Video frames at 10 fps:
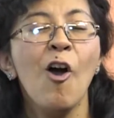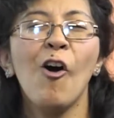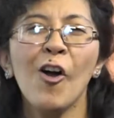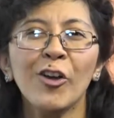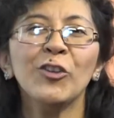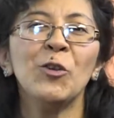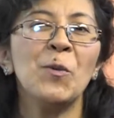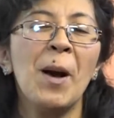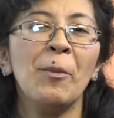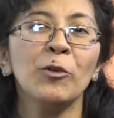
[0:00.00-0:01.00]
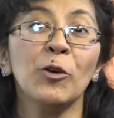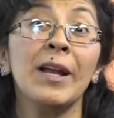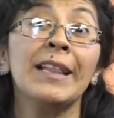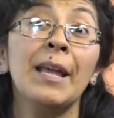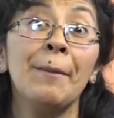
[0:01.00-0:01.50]
Hoy continuamos con
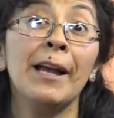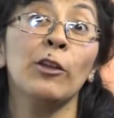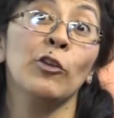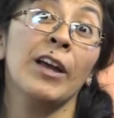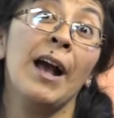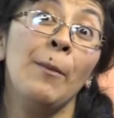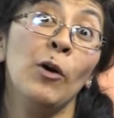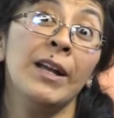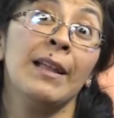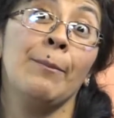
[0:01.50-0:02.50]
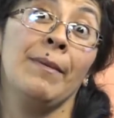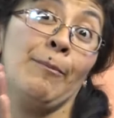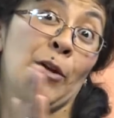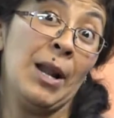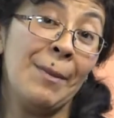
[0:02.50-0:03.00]
el tema que nos dejamos en el
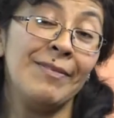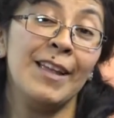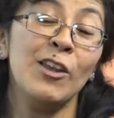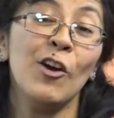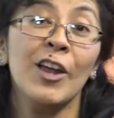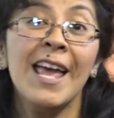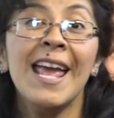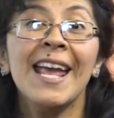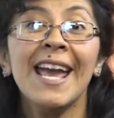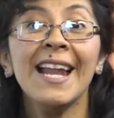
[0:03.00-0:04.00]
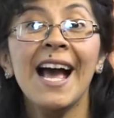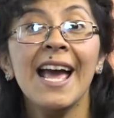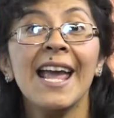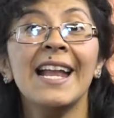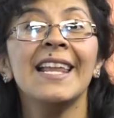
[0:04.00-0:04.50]
programa anterior, que era
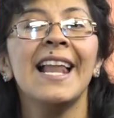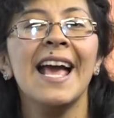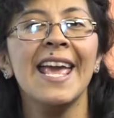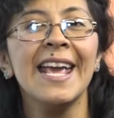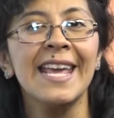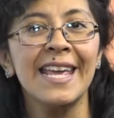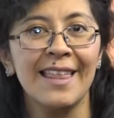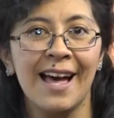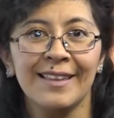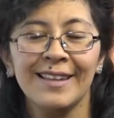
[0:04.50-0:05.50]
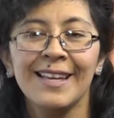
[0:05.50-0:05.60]
el de la equidad.